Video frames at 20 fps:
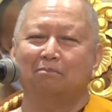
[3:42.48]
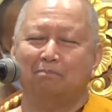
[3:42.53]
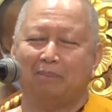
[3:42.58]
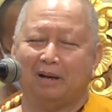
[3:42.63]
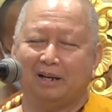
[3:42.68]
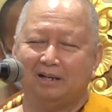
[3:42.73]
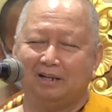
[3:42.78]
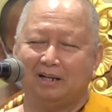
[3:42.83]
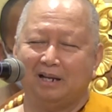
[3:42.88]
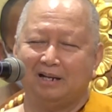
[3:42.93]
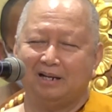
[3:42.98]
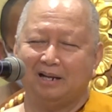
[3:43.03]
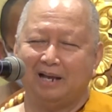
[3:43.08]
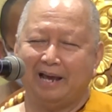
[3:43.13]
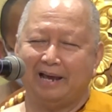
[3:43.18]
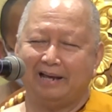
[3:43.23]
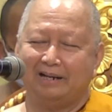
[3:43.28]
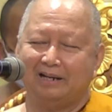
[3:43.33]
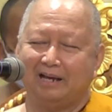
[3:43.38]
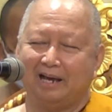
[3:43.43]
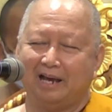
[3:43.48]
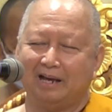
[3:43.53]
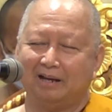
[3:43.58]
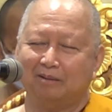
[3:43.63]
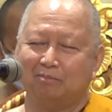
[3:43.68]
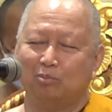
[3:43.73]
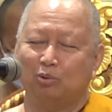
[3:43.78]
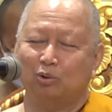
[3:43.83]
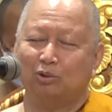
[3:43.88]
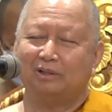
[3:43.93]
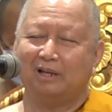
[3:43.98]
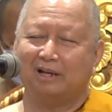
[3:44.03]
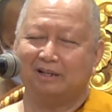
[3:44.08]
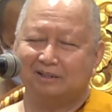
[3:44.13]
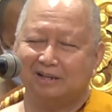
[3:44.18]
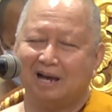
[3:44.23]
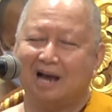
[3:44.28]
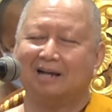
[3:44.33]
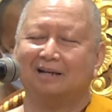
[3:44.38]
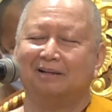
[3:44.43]
เป็นดินแดนแห่งพุทธ
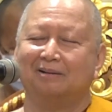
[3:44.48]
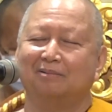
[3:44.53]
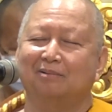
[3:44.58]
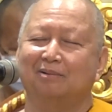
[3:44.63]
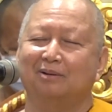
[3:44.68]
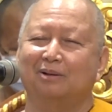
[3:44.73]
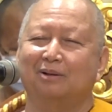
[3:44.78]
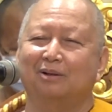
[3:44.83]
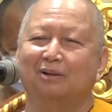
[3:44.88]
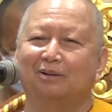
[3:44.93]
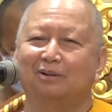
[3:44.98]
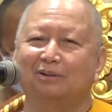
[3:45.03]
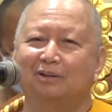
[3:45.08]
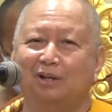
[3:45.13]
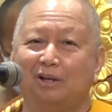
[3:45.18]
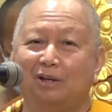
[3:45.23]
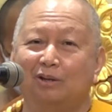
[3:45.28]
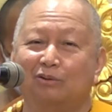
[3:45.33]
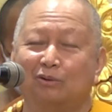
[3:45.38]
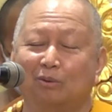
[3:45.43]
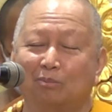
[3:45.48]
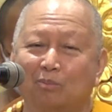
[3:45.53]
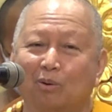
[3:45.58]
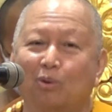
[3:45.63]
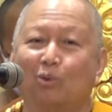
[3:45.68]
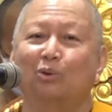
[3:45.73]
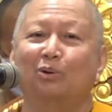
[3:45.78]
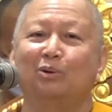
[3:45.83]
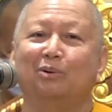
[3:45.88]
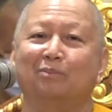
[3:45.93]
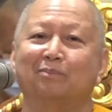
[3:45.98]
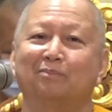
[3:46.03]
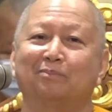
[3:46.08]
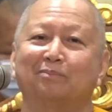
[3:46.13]
จักรที่สมบูรณ์